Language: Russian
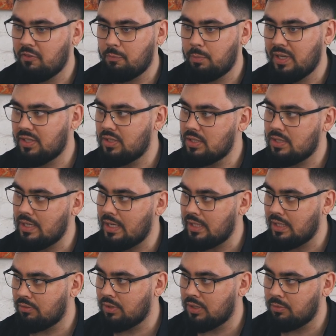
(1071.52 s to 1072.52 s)
в
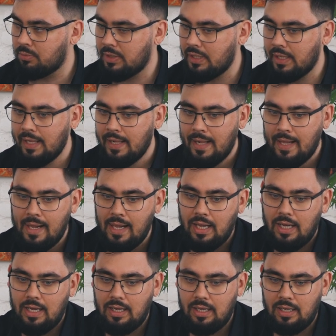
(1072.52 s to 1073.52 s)
бэк-дизайне вот этом, да.
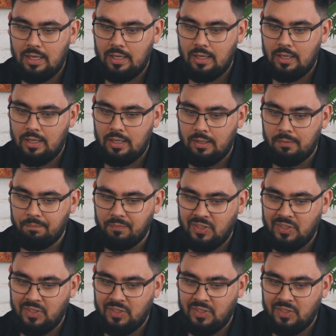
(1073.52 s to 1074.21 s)
А,